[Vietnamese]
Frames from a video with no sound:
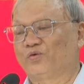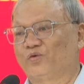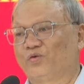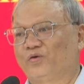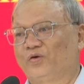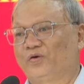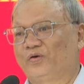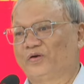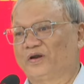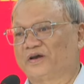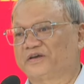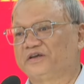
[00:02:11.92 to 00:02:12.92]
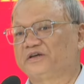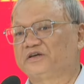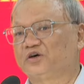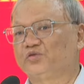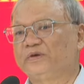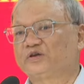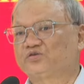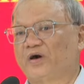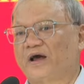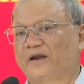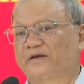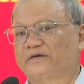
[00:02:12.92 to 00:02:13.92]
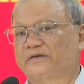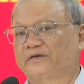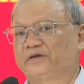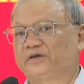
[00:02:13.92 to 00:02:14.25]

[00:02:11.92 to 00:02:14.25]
theo quy chế khu vực biên giới trên địa bàn tỉnh